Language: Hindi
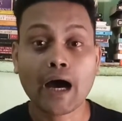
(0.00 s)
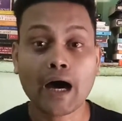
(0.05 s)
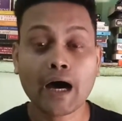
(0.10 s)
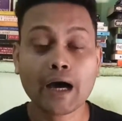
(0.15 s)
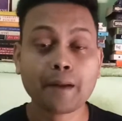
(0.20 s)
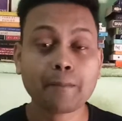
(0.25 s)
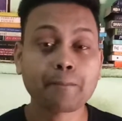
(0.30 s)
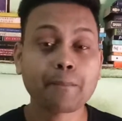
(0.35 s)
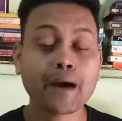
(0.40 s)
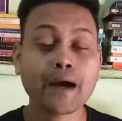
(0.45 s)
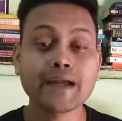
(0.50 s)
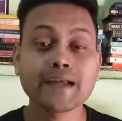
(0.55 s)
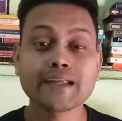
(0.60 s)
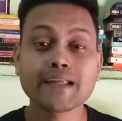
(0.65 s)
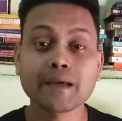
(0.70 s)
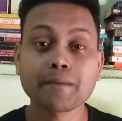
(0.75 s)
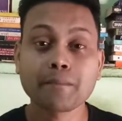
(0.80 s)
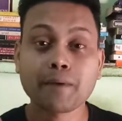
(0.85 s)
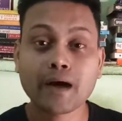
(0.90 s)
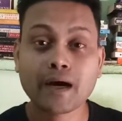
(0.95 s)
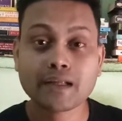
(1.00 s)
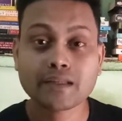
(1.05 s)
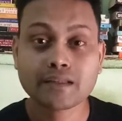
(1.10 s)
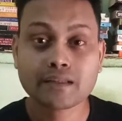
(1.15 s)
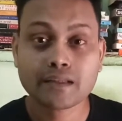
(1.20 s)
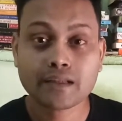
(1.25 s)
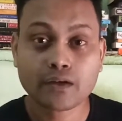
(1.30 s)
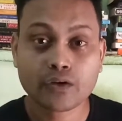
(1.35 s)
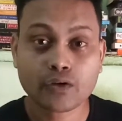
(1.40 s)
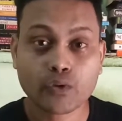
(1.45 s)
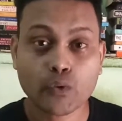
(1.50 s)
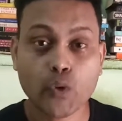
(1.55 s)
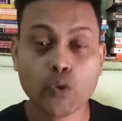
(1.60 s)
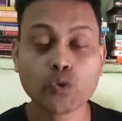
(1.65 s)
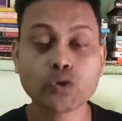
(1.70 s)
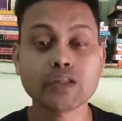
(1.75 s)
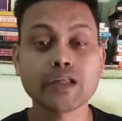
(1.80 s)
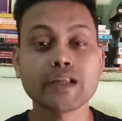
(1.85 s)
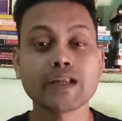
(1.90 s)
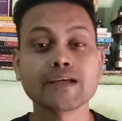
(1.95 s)
हर बाइट के बाद
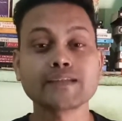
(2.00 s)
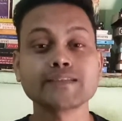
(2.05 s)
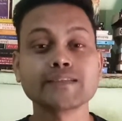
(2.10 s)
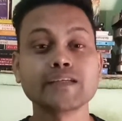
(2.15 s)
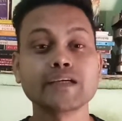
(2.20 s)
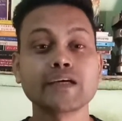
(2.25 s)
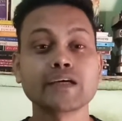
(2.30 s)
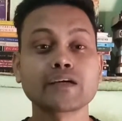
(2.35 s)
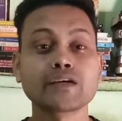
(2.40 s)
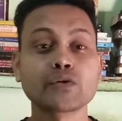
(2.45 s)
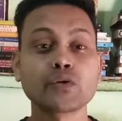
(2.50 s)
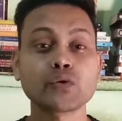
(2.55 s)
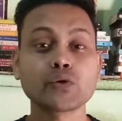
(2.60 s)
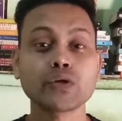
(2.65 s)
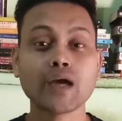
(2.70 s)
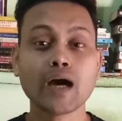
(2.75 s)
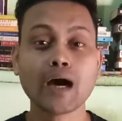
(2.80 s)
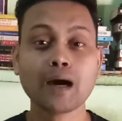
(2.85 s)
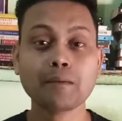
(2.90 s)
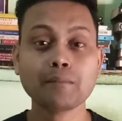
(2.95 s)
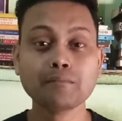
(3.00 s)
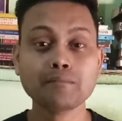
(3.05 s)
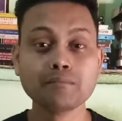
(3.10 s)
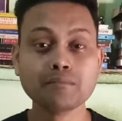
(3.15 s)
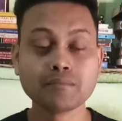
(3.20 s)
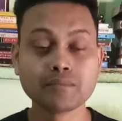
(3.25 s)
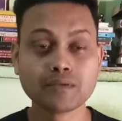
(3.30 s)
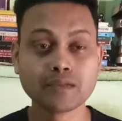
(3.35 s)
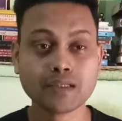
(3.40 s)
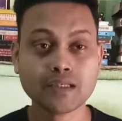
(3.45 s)
रोक देना चाहिए क्योंकि हम